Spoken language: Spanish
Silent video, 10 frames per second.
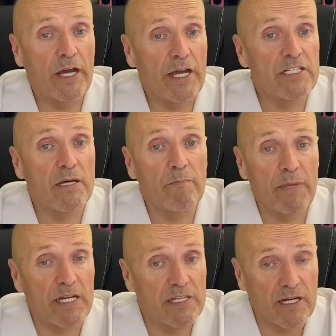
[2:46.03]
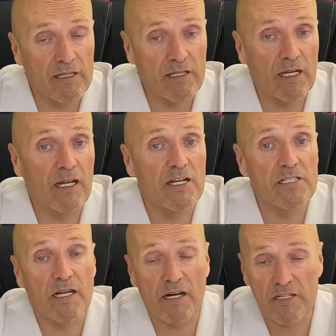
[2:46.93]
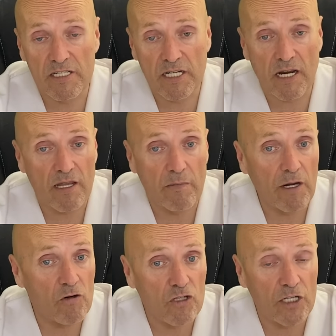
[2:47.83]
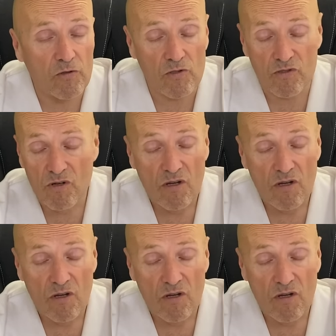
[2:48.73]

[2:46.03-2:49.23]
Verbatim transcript: es tan penetrante y le es tan desagradable a los gatos